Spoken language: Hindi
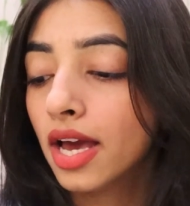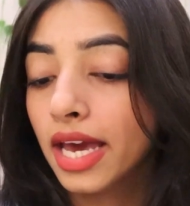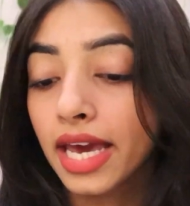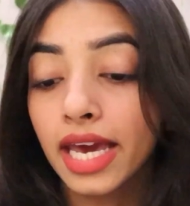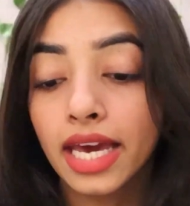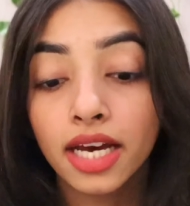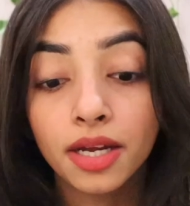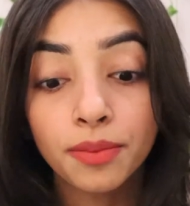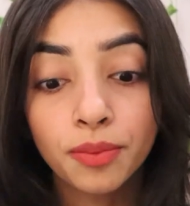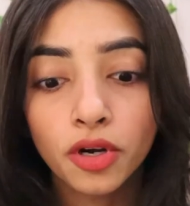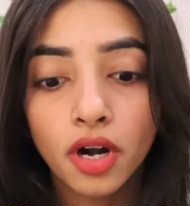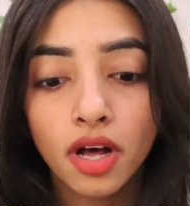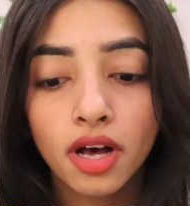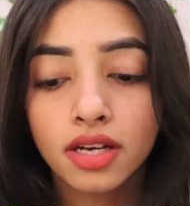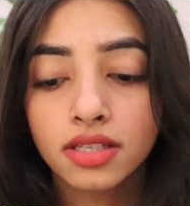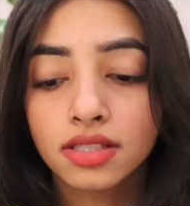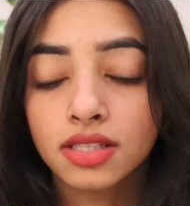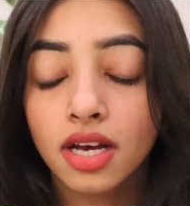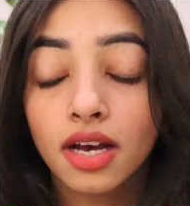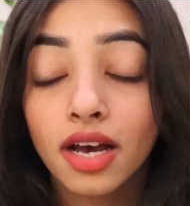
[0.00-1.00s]
हेयर
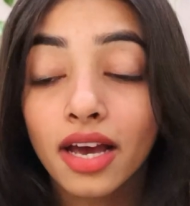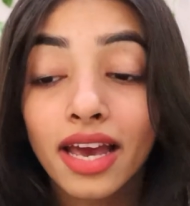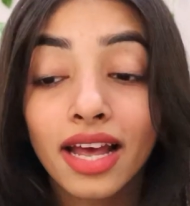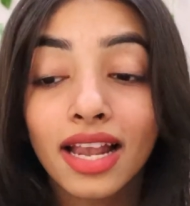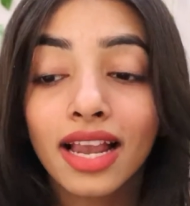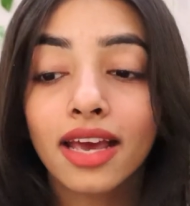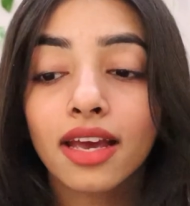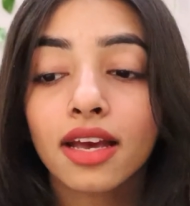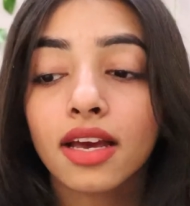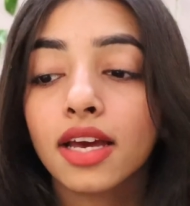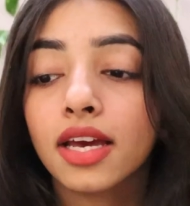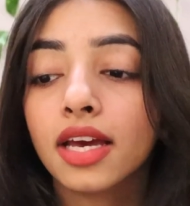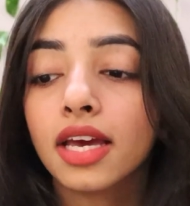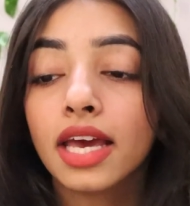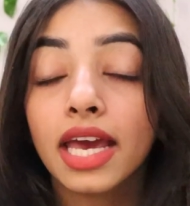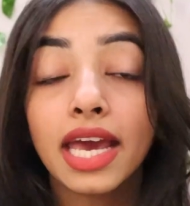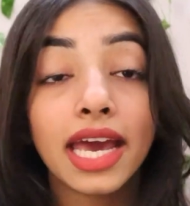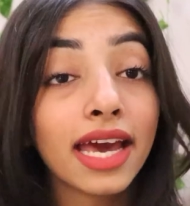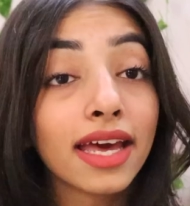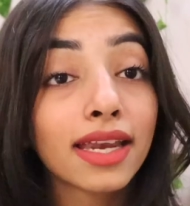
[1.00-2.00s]
प्रॉस लाइक
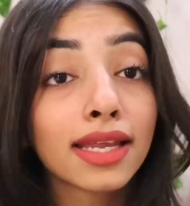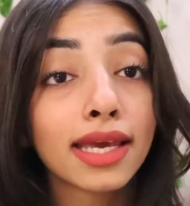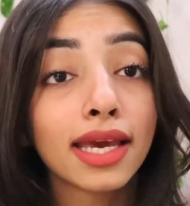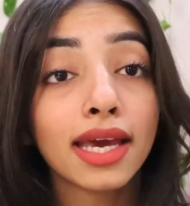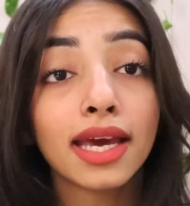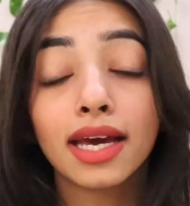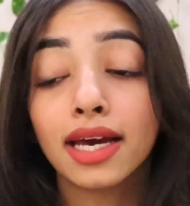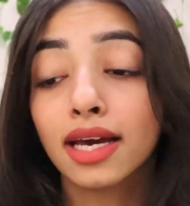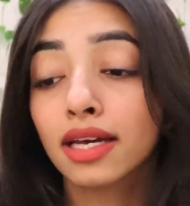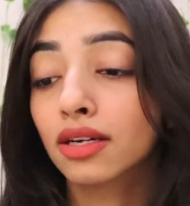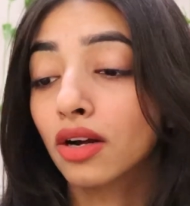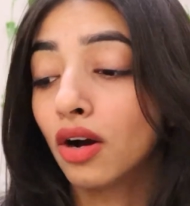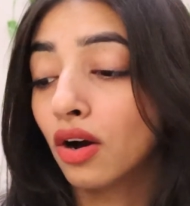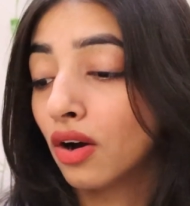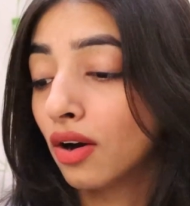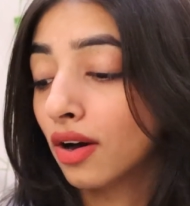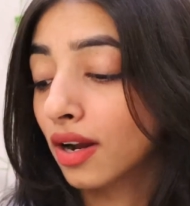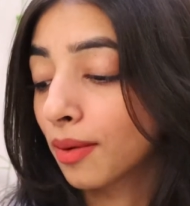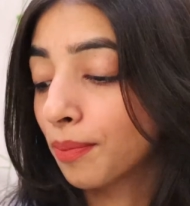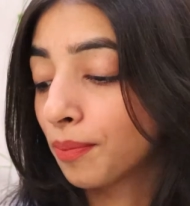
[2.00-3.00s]
हेयर केयर
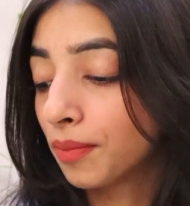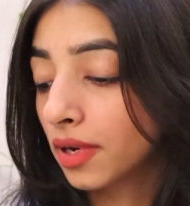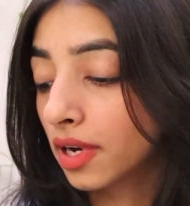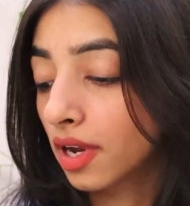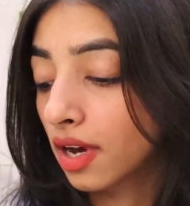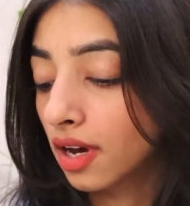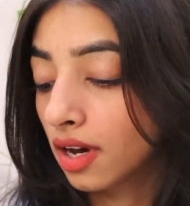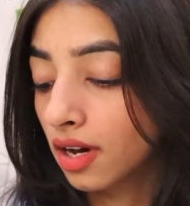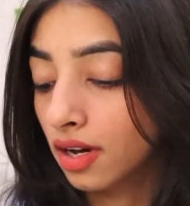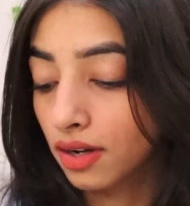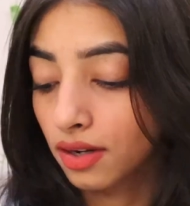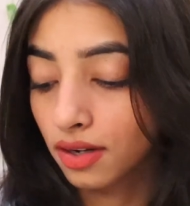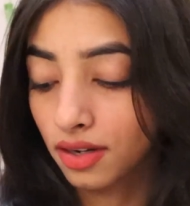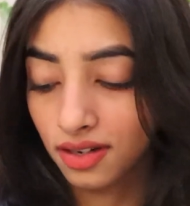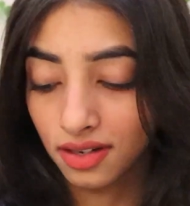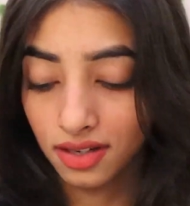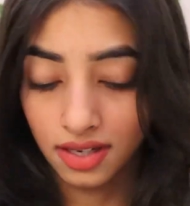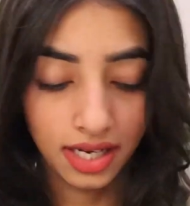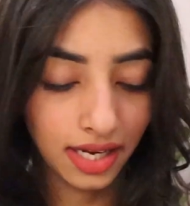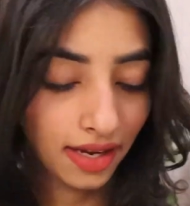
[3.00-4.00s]
और अपना
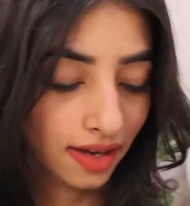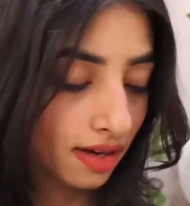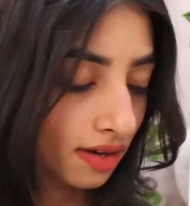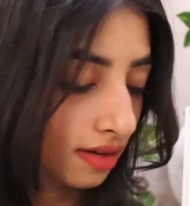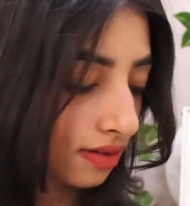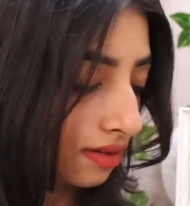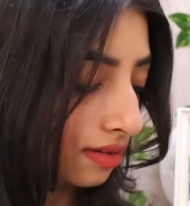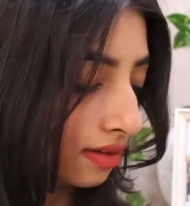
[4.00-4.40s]
लाइक